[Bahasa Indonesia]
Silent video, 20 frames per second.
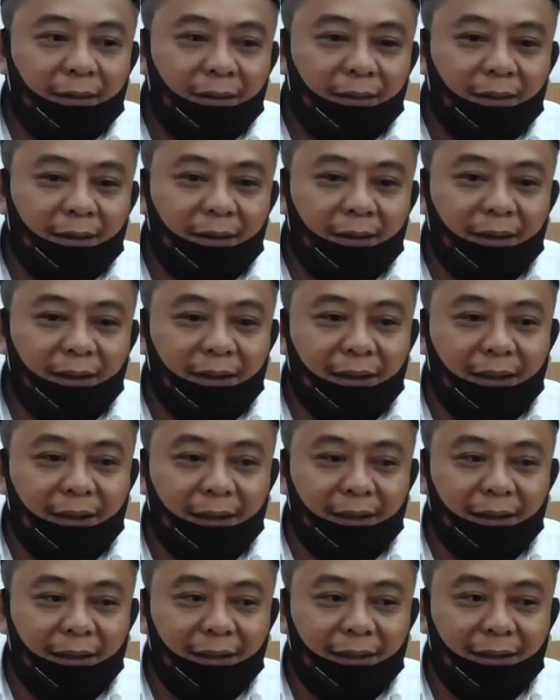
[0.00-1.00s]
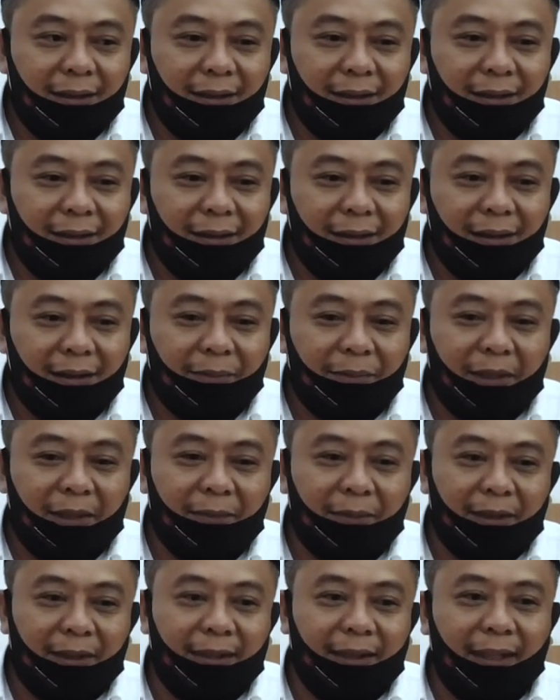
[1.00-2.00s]
ini apa
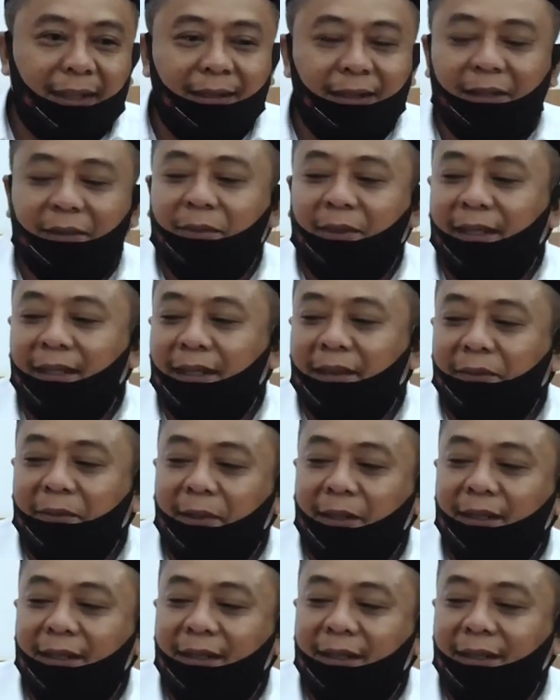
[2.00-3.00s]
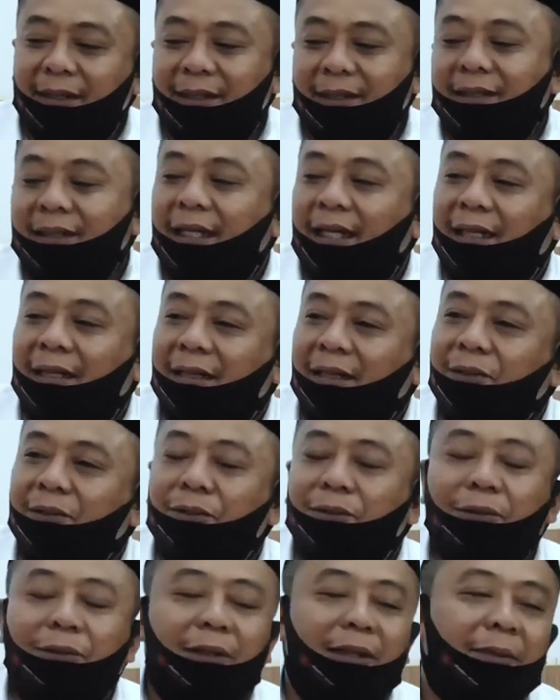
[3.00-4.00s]
namanya keajaiban yang memang diikhtiarkan
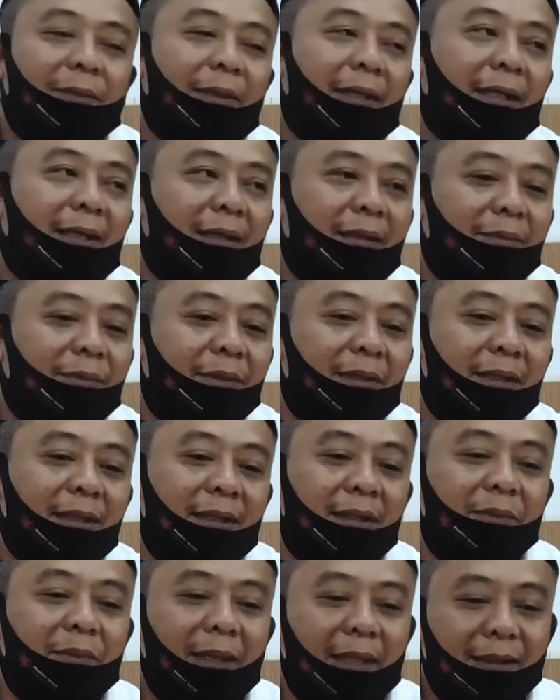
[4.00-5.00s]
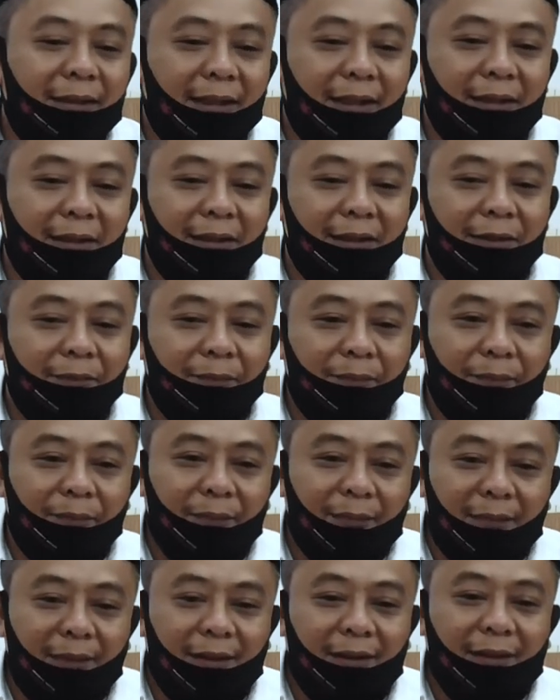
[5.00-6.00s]
dulu oleh para pendiri bangsa ini.
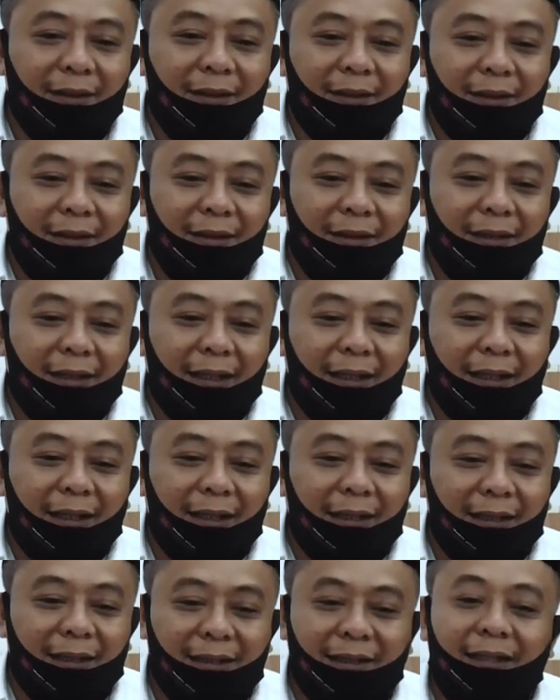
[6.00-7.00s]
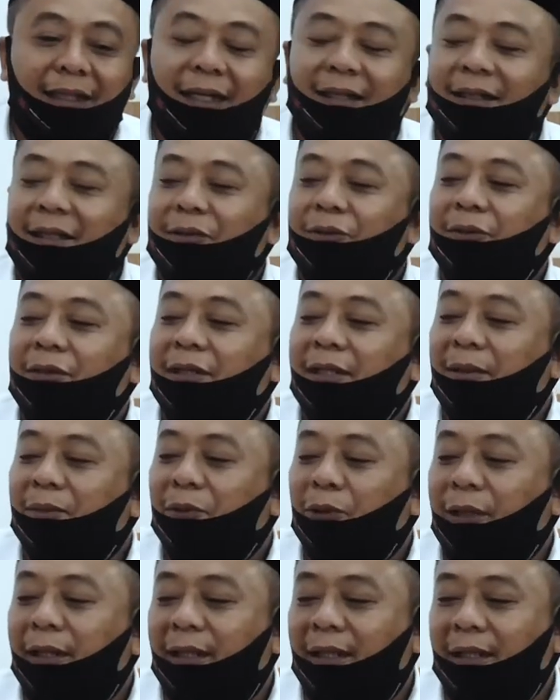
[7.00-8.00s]
Ya, ikhtiarnya itu tidak
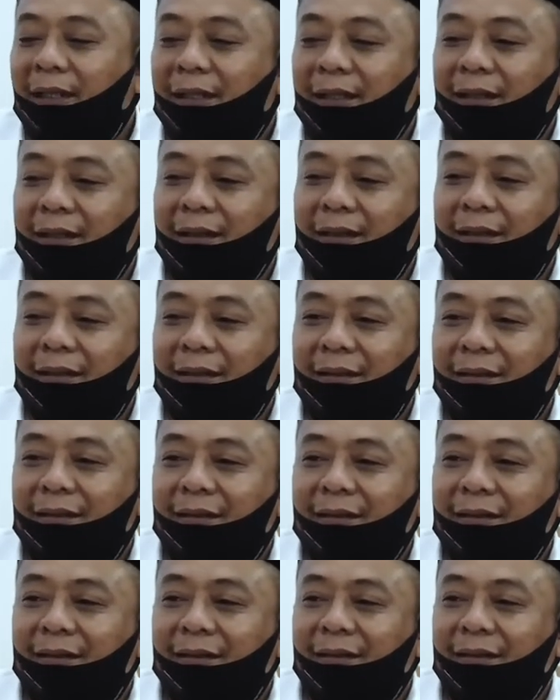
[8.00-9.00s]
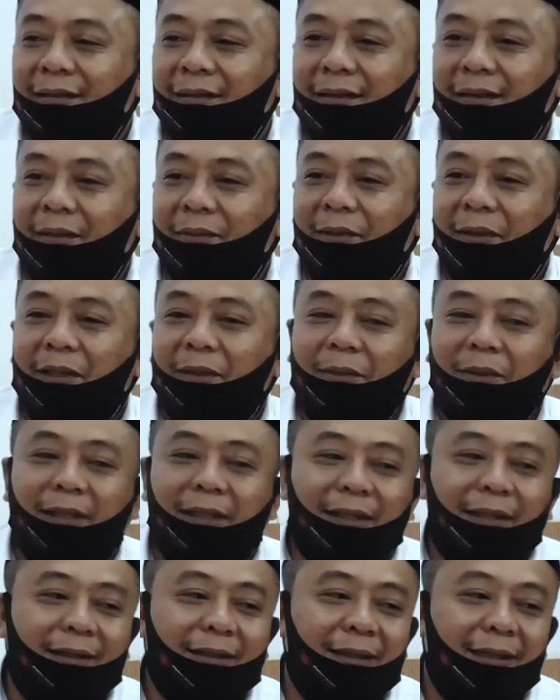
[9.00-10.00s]
boleh apa
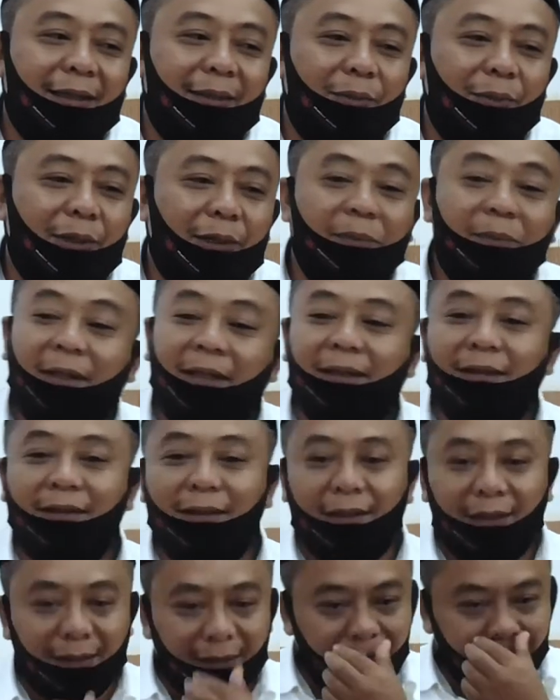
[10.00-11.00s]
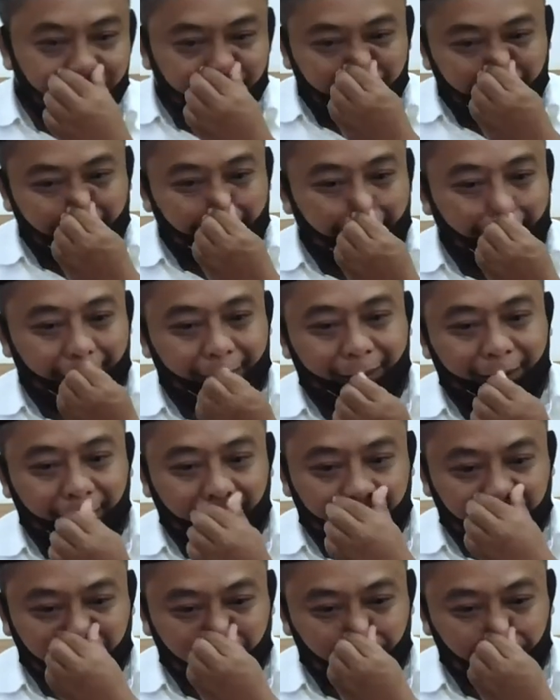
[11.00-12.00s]
namanya tidak boleh berhenti,
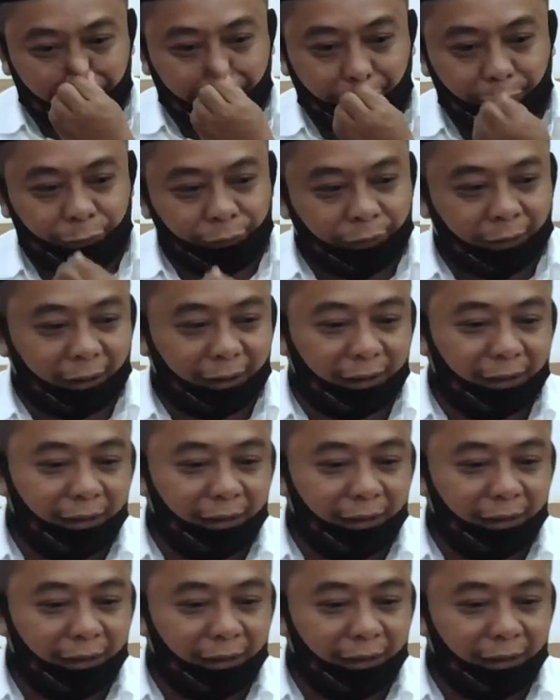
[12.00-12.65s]
ikhtiarnya harus terus karena